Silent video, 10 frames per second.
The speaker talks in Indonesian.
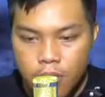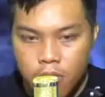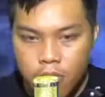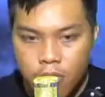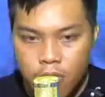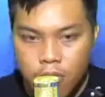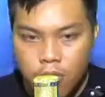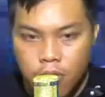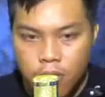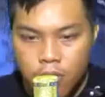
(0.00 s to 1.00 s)
tuh
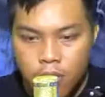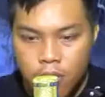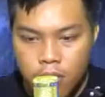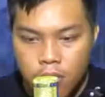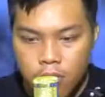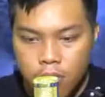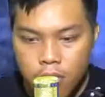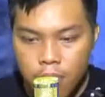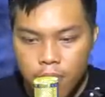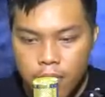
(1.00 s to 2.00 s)
tuh
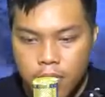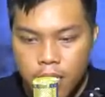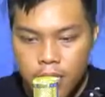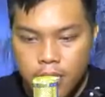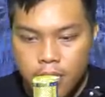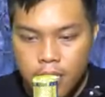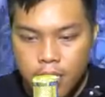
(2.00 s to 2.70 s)
tipis guys